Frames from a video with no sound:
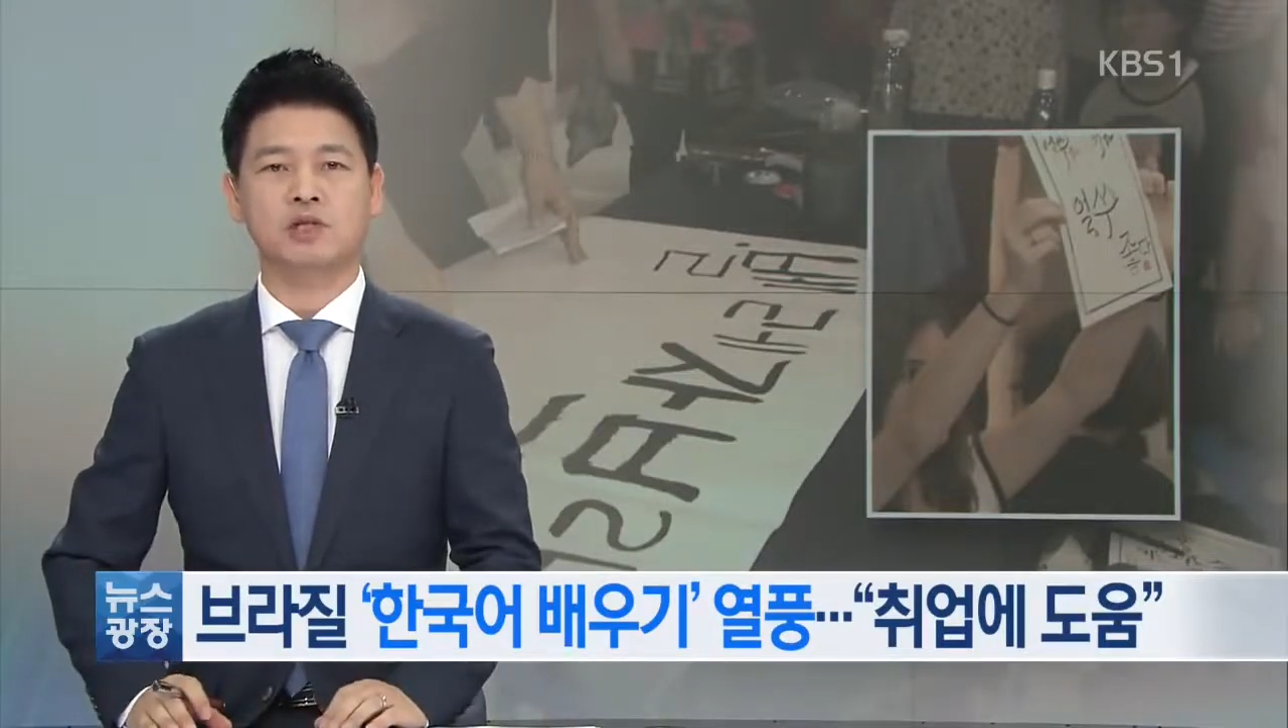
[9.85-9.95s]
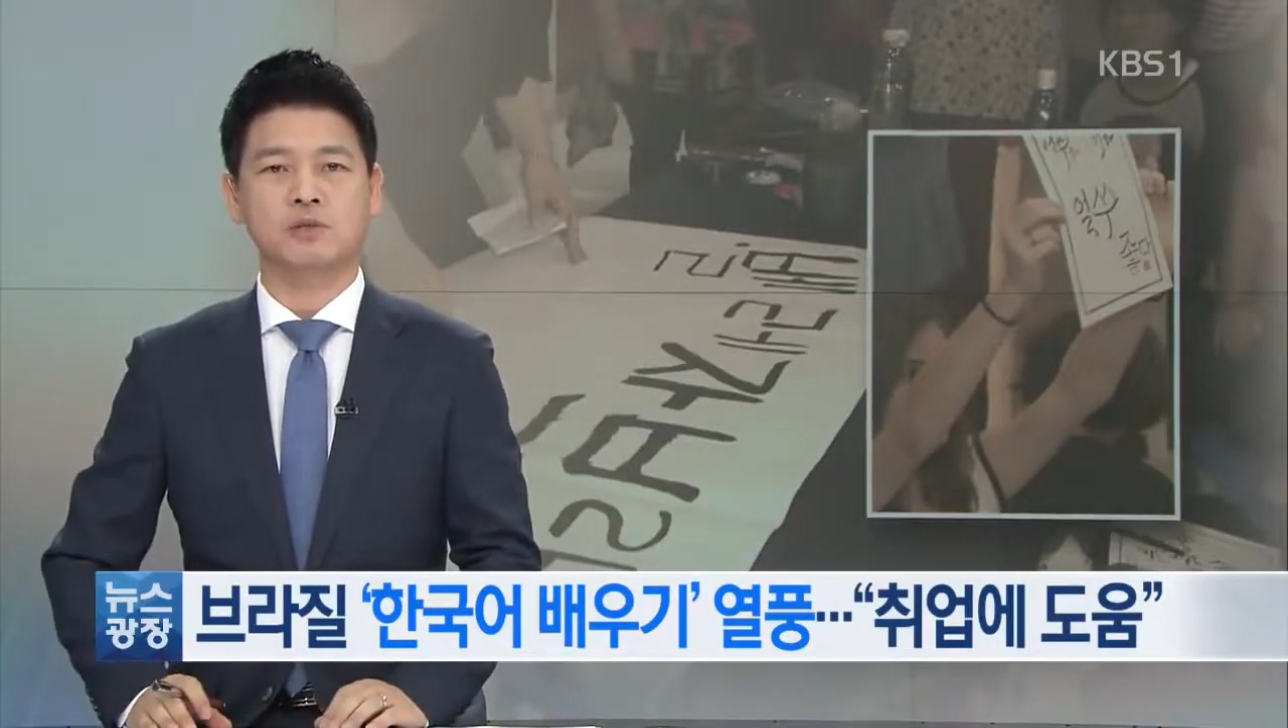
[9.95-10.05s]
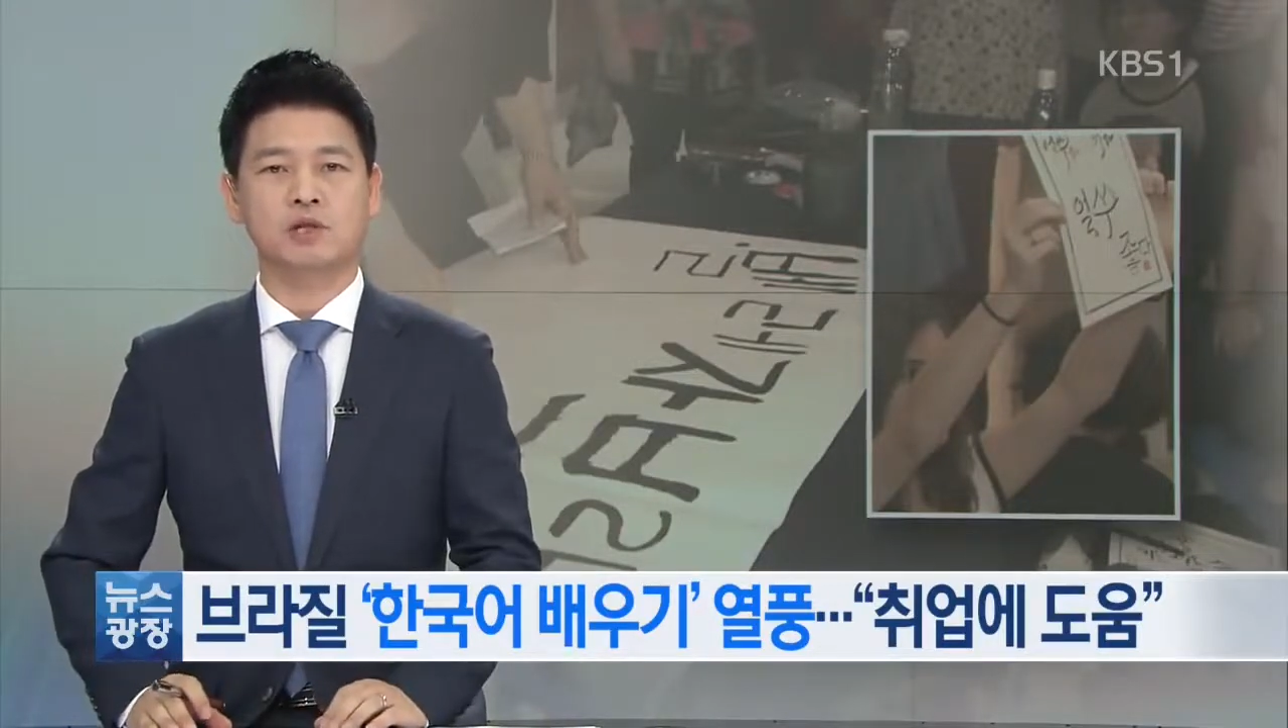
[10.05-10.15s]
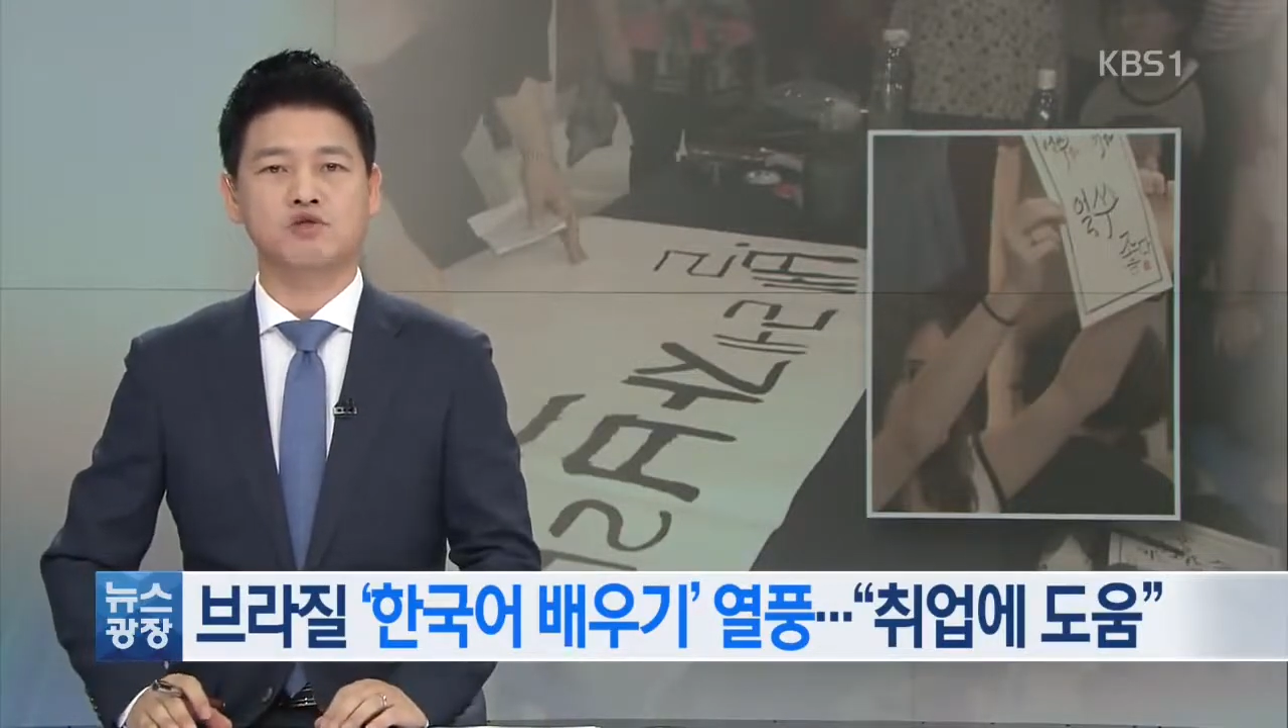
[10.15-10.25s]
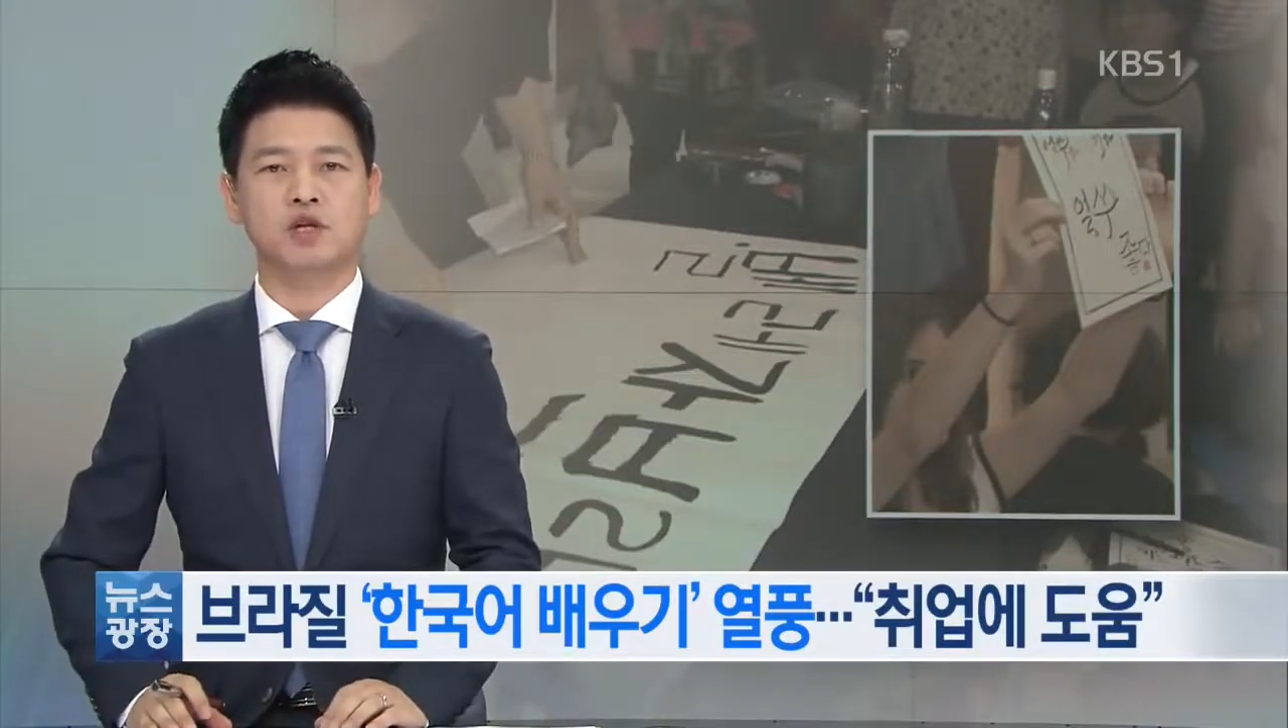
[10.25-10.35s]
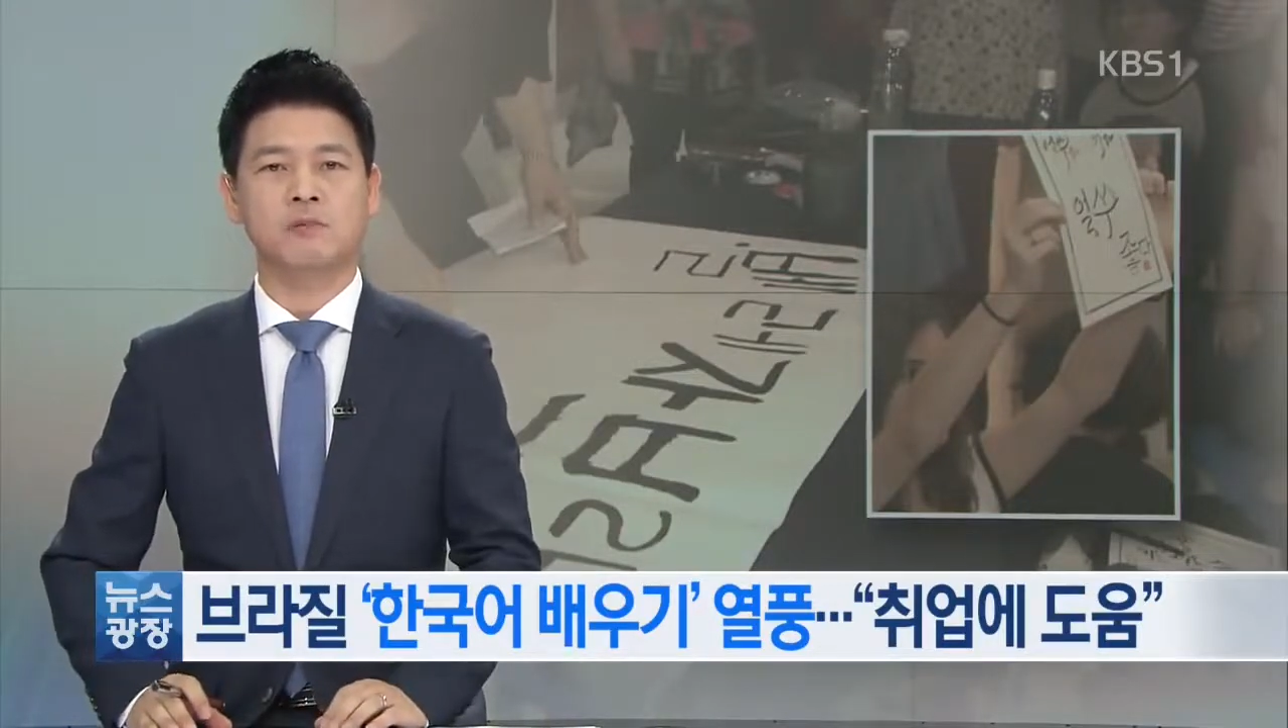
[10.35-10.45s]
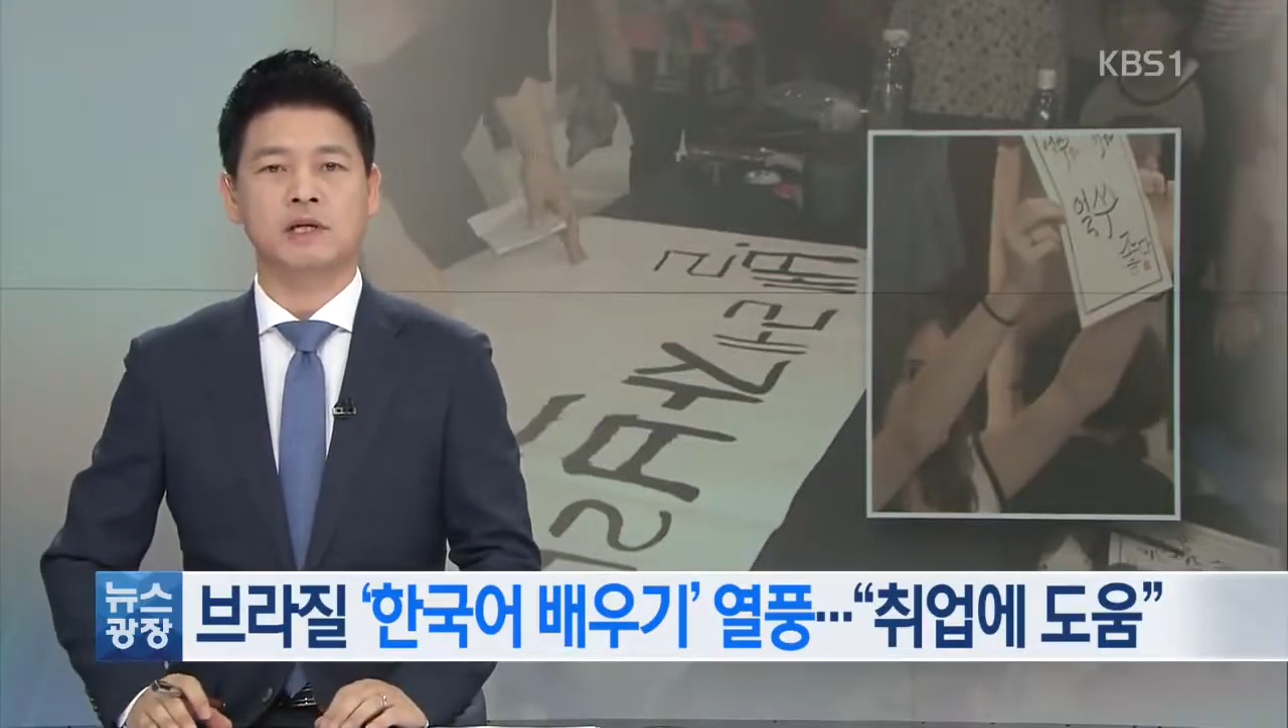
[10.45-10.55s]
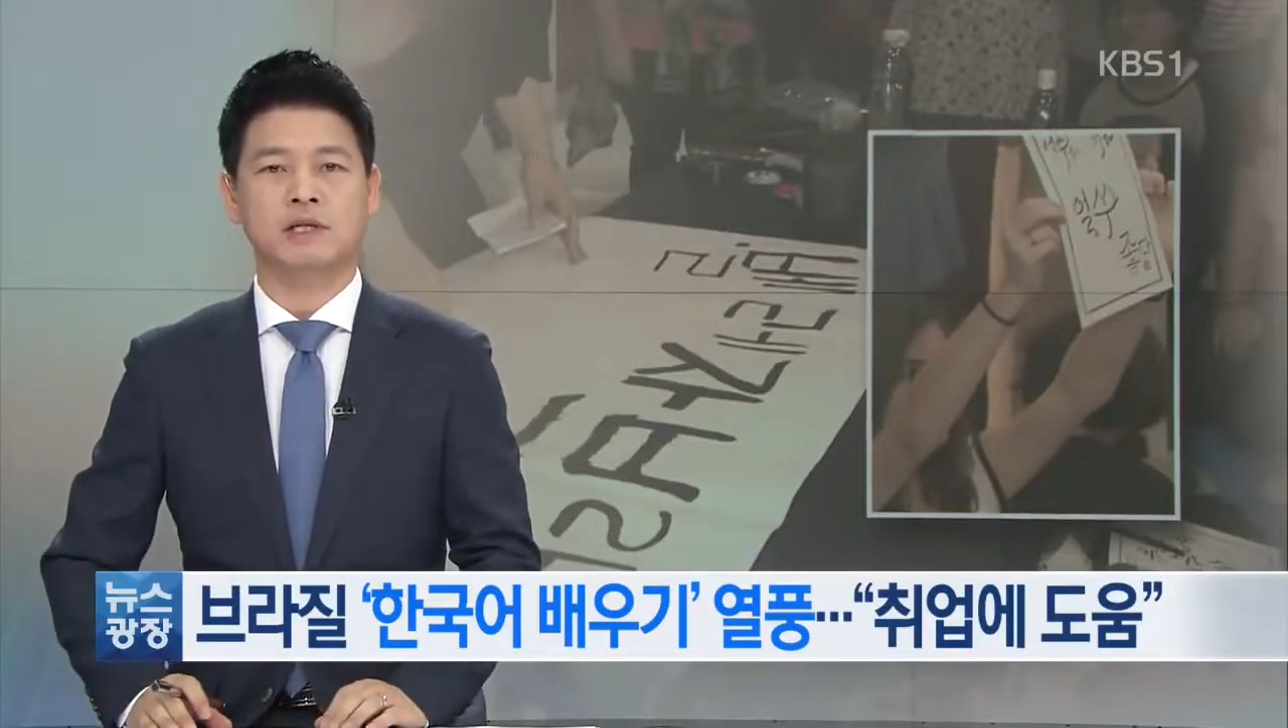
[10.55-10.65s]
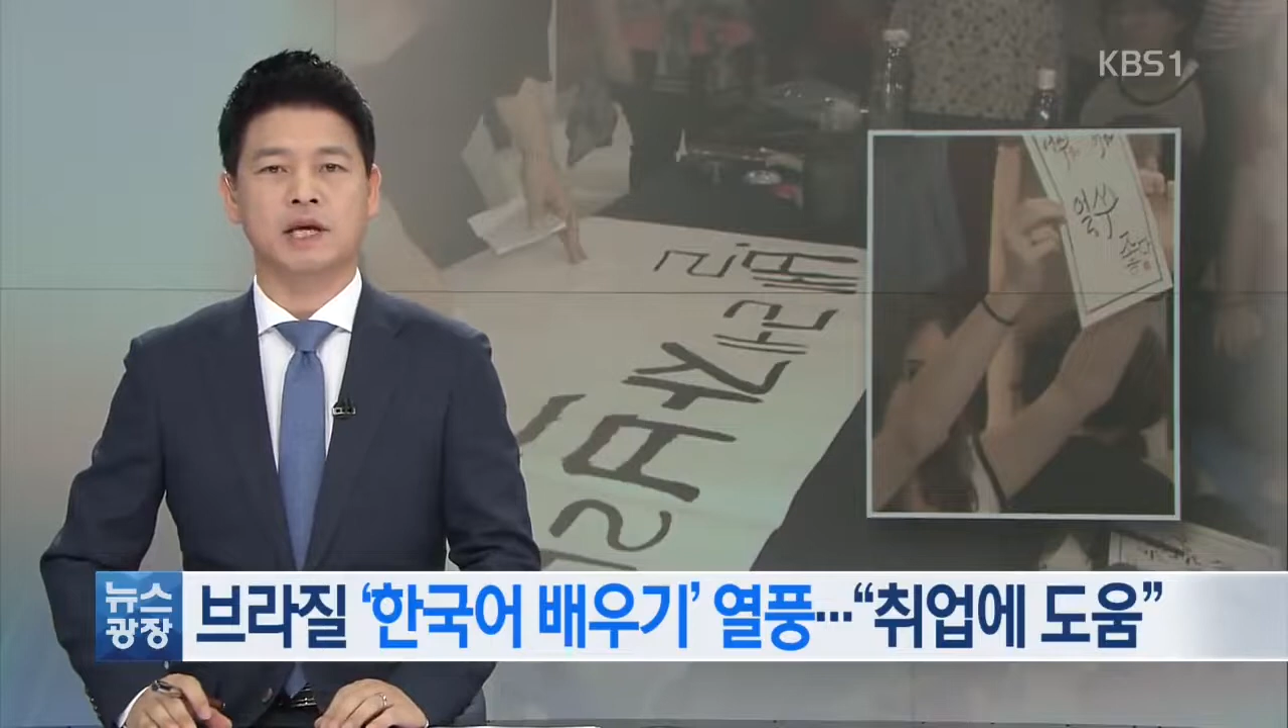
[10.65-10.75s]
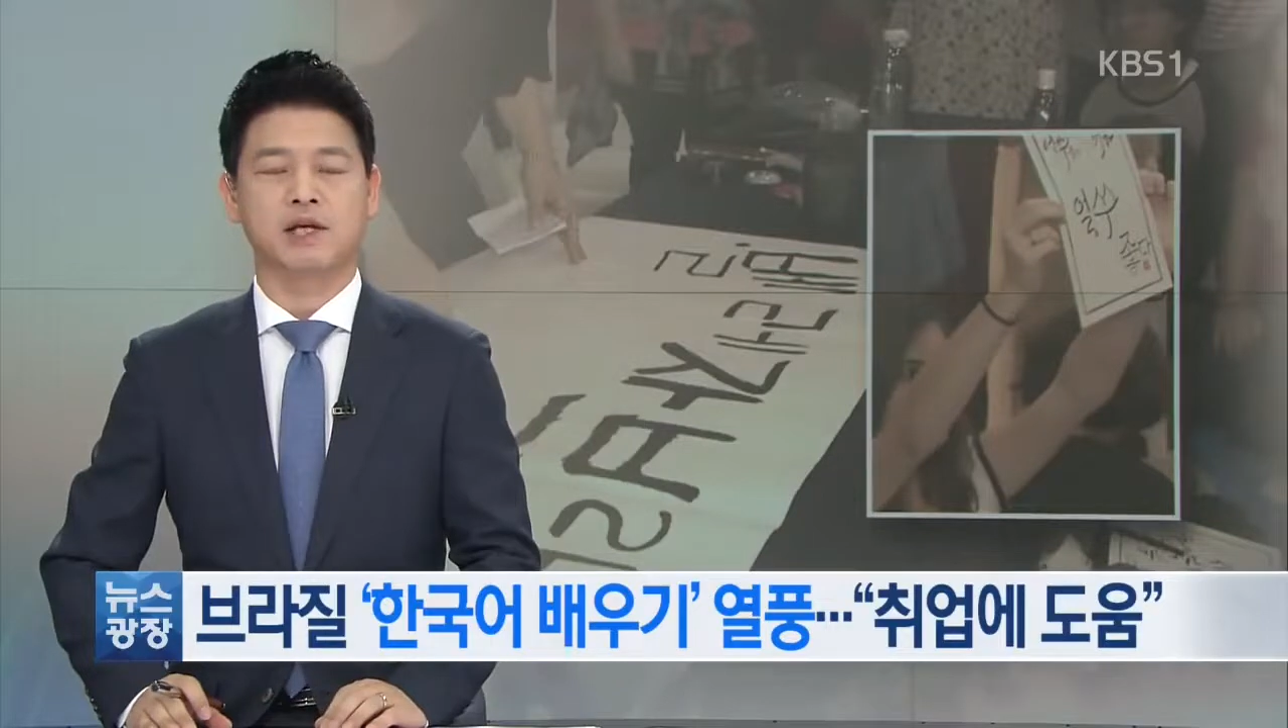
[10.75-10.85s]
기업에
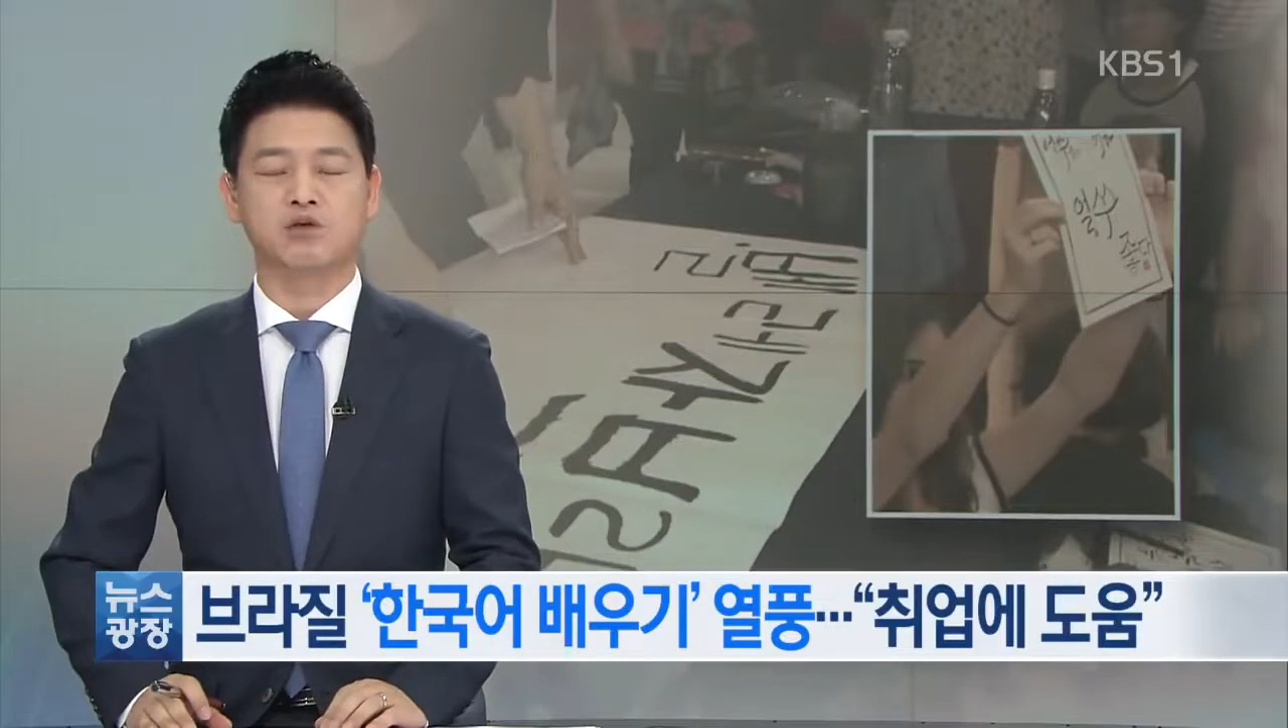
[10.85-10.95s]
취업하는 데